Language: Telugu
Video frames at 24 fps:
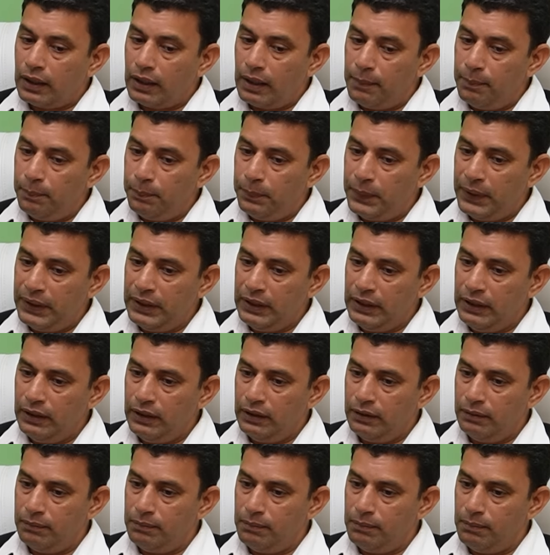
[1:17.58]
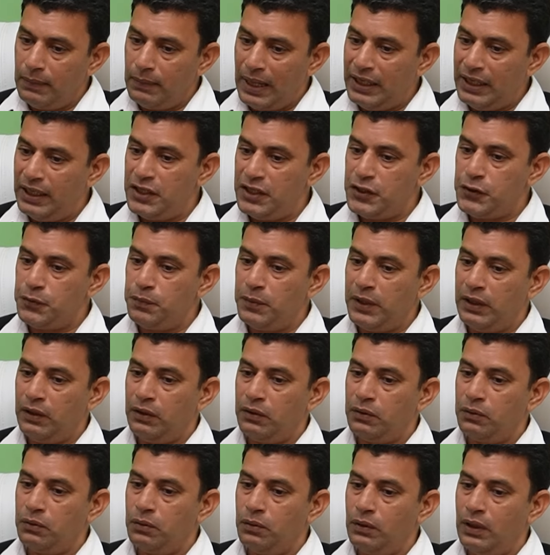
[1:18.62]
కంపెనీ
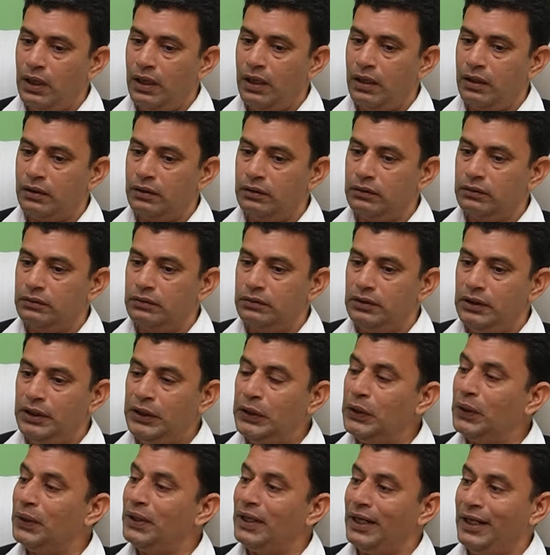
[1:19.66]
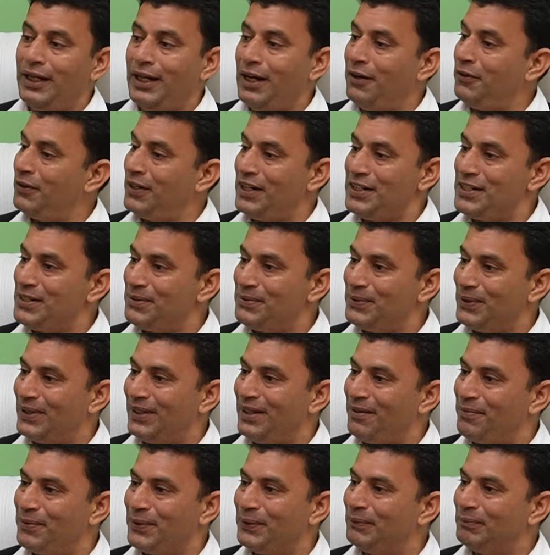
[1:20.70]
మేనేజ్మెంట్ కూడా ఇటోట అయ్యే అవకాశం
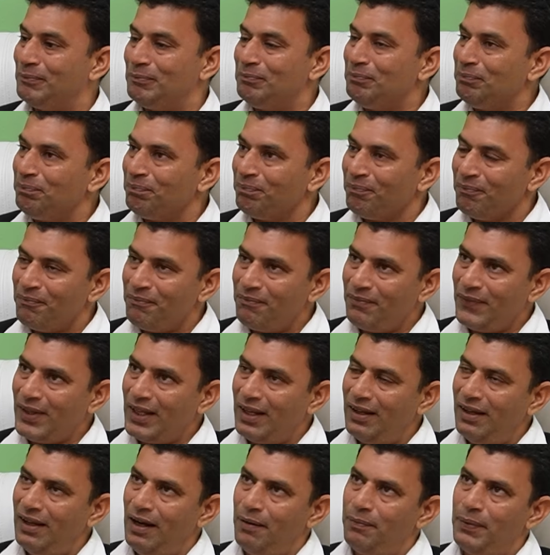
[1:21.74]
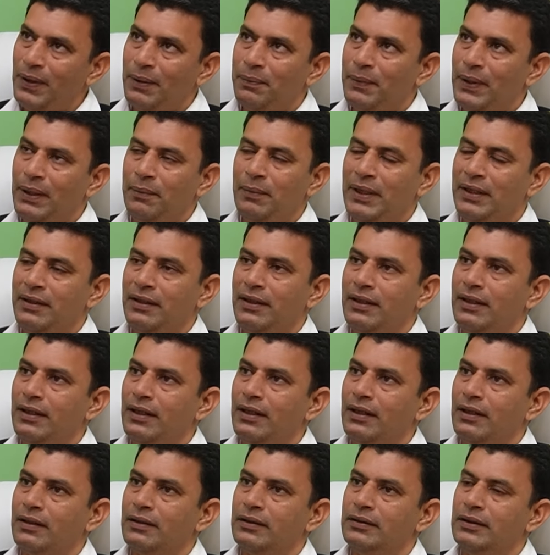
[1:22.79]
ఉంటుంది అప్పుడు అప్పుడప్పుడు
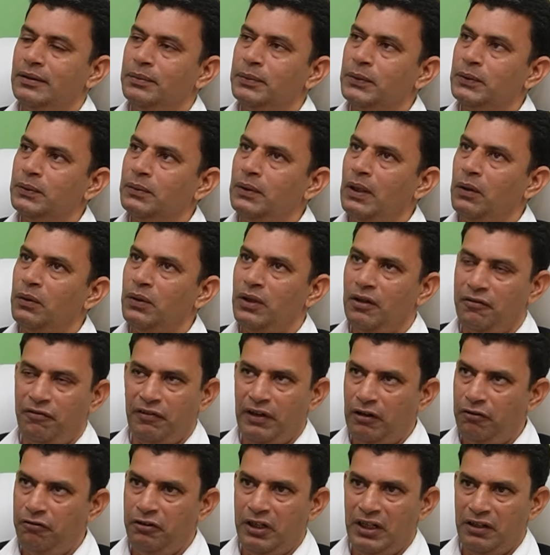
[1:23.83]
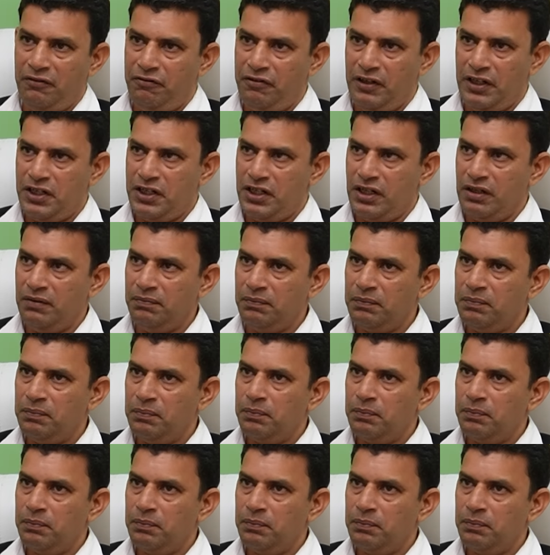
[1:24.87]
ఏమవుతుందంటే ఇప్పుడు అవుట్ ఆఫ్ లవ్ అండ్ ఎఫెక్షన్